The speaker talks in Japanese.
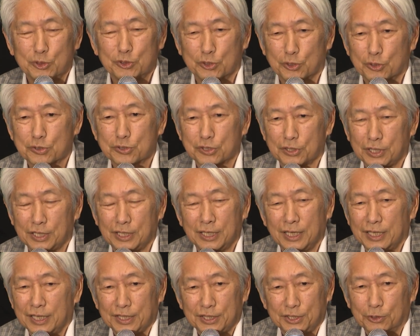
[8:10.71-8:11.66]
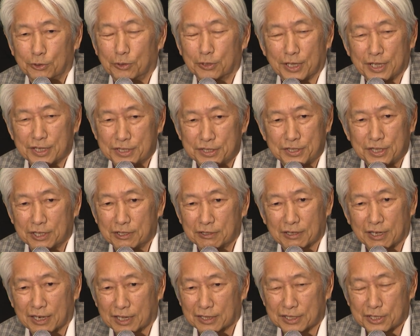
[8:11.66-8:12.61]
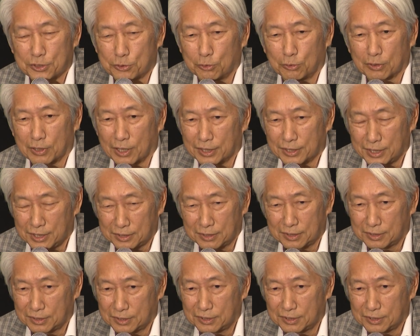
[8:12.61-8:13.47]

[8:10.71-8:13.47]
を上手に表現しているからでしょうかね